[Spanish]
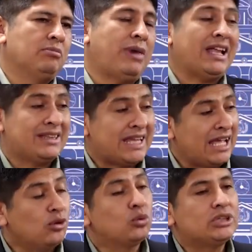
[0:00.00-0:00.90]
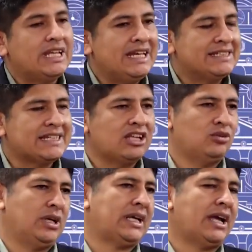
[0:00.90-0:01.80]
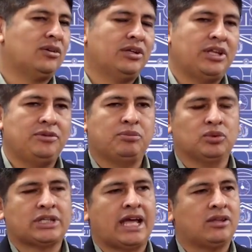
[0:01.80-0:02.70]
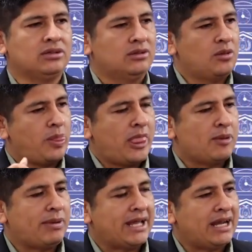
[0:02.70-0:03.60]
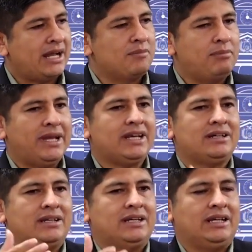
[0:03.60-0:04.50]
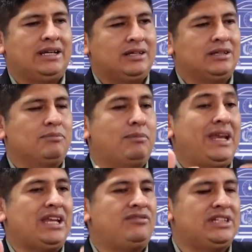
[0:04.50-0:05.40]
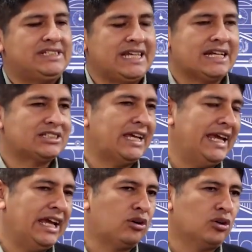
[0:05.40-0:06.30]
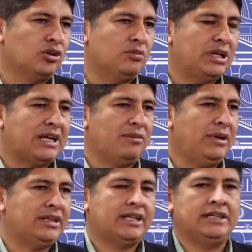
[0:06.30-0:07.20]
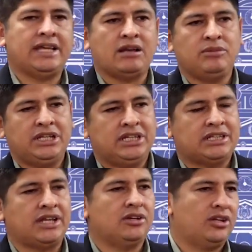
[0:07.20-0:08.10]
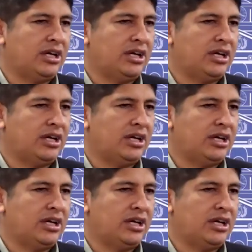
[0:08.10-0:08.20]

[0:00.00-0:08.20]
va está utilizando el cargo de diputado para ver beneficiarse económicamente. Ya el Ministerio